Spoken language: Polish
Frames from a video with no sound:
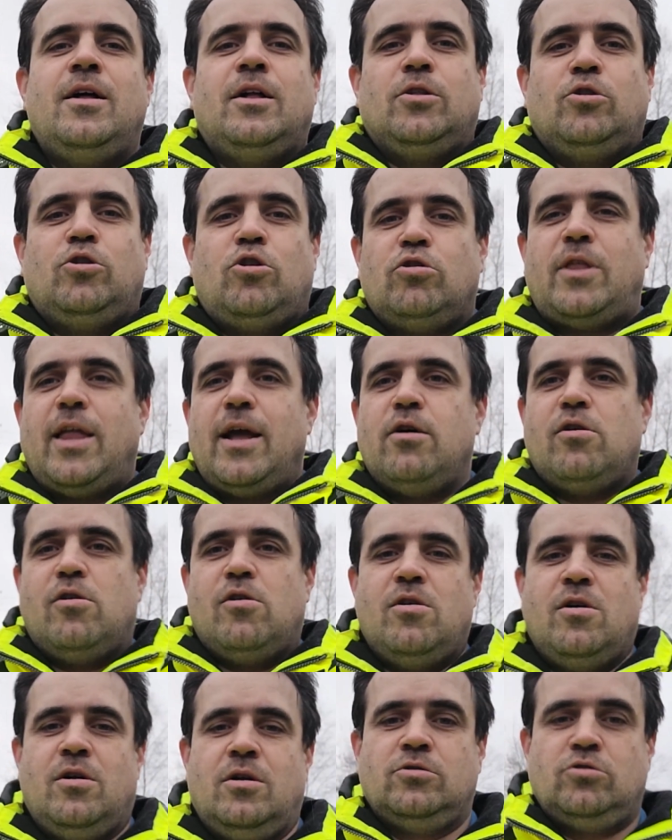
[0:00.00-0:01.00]
do tego,
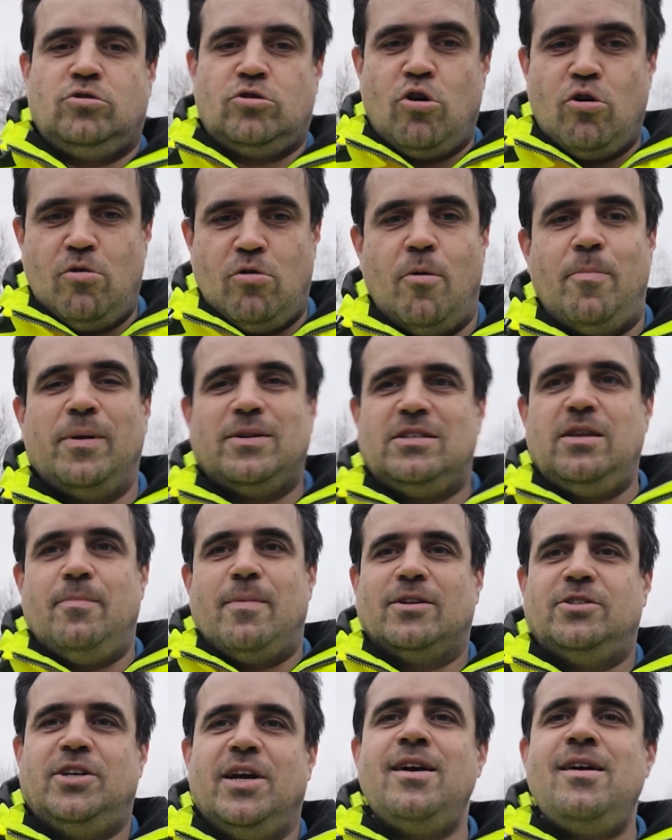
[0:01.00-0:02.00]
co obecnie
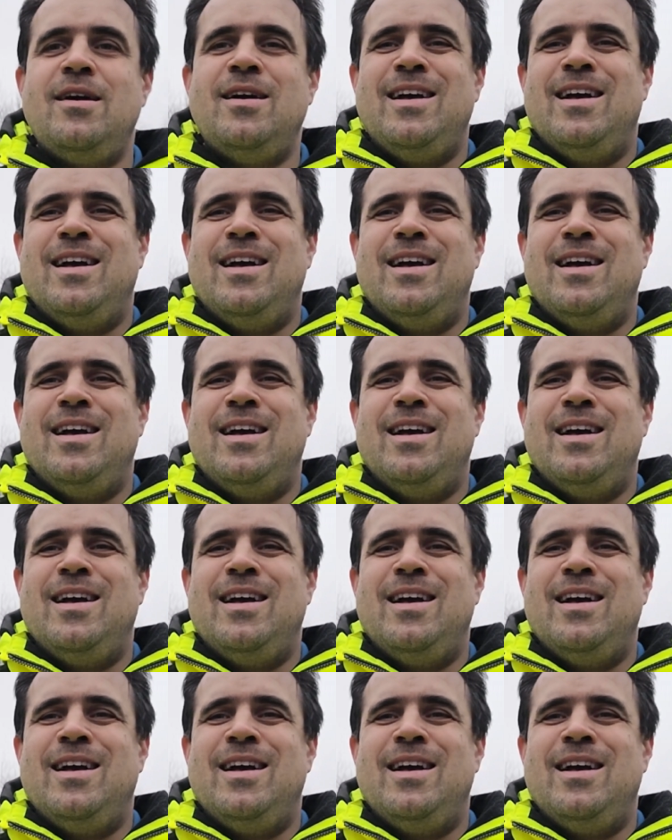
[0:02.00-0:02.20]
macie